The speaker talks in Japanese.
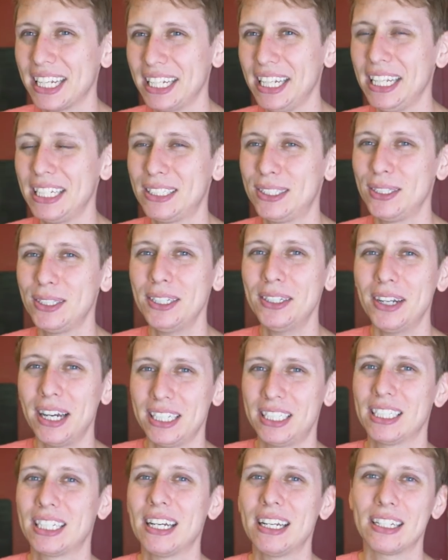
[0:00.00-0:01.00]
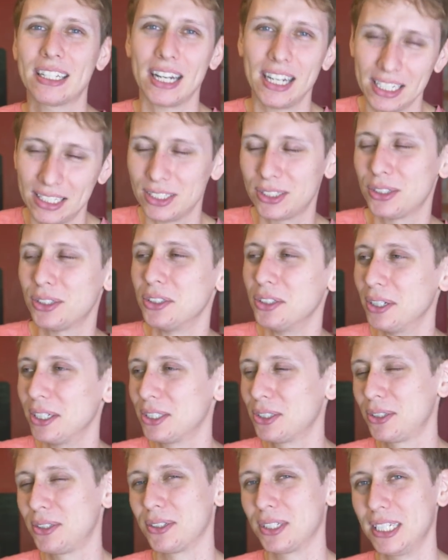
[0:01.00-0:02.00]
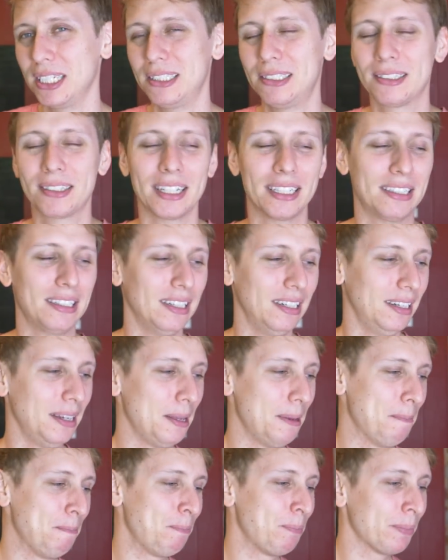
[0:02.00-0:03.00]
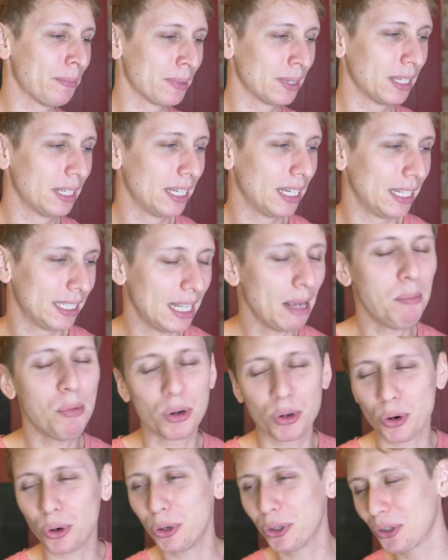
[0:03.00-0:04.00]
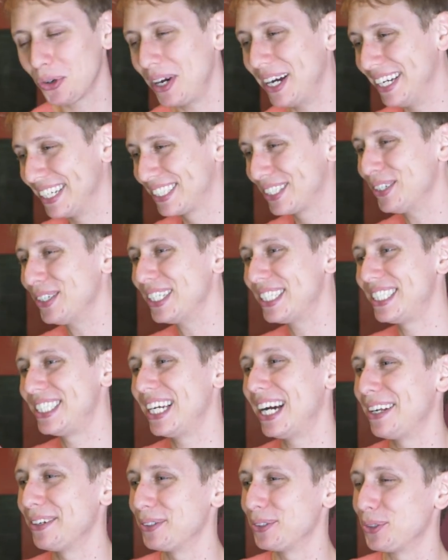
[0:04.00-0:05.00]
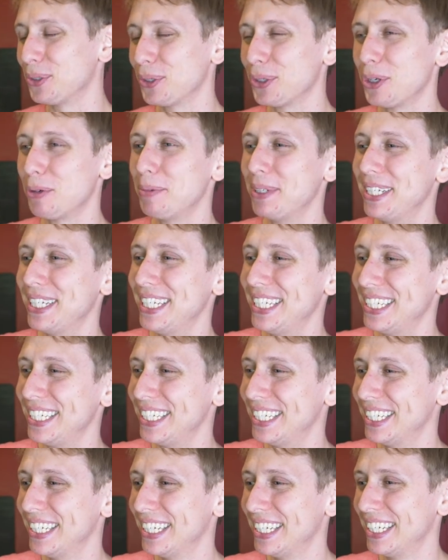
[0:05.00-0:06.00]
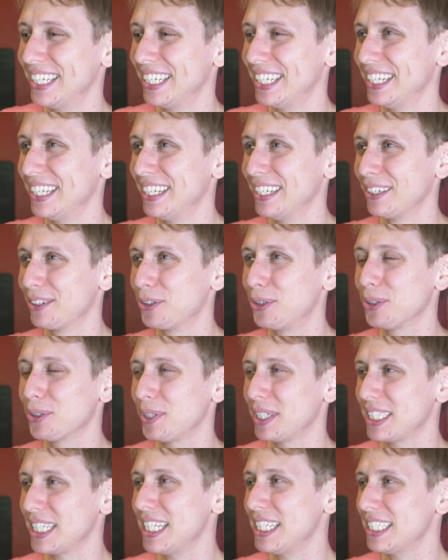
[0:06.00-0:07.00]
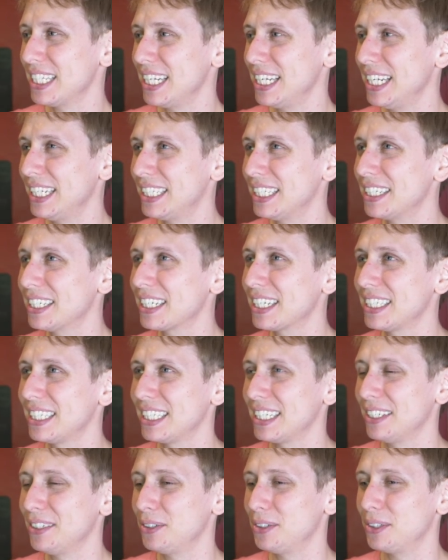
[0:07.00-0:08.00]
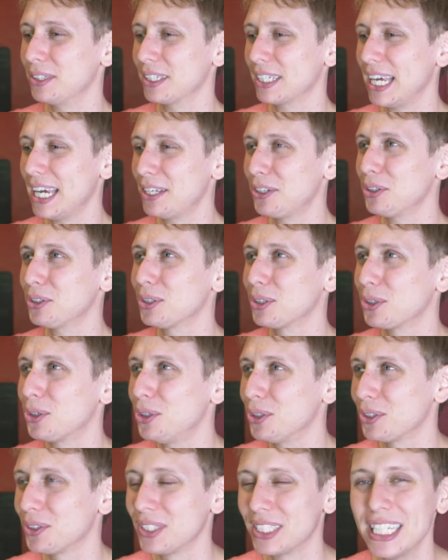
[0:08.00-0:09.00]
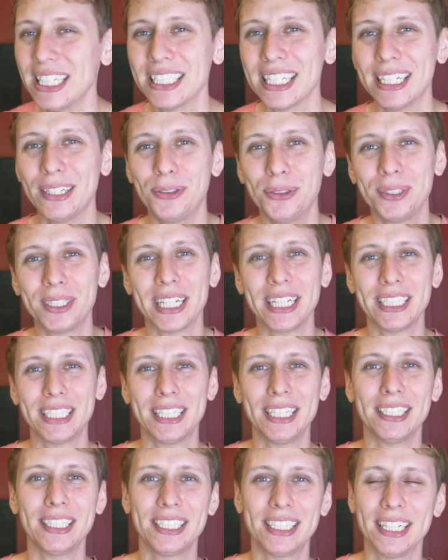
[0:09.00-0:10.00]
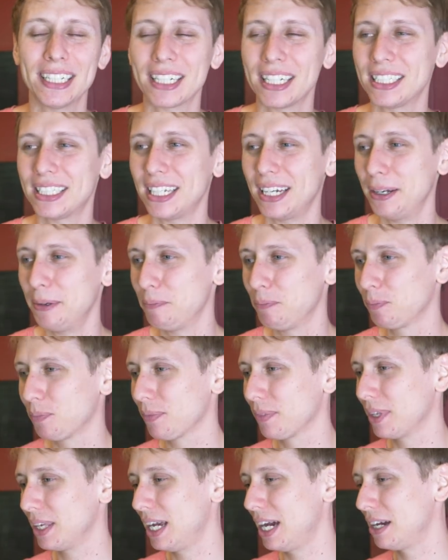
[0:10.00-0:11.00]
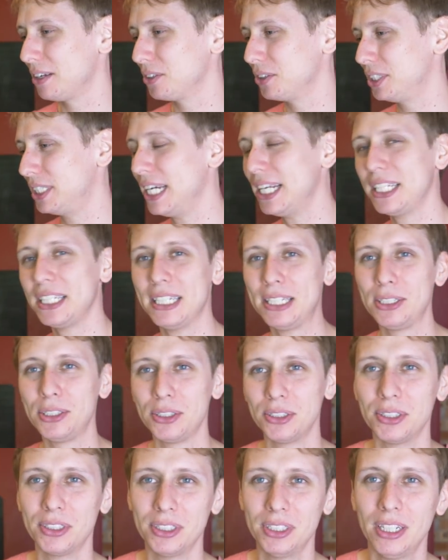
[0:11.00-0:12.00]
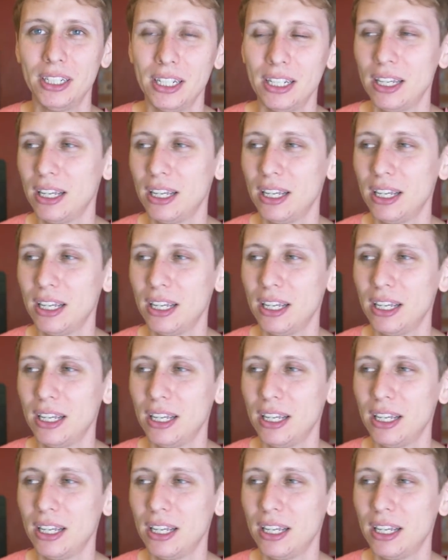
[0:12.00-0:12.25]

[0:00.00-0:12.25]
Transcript: けで次の朝から帰ってくるのはちょっときつかったでもゴードは初日、あの土曜日に、ゴードは全然寝てなかったけど、結局ゴード全然運転しなかった。あの、ジェリーという、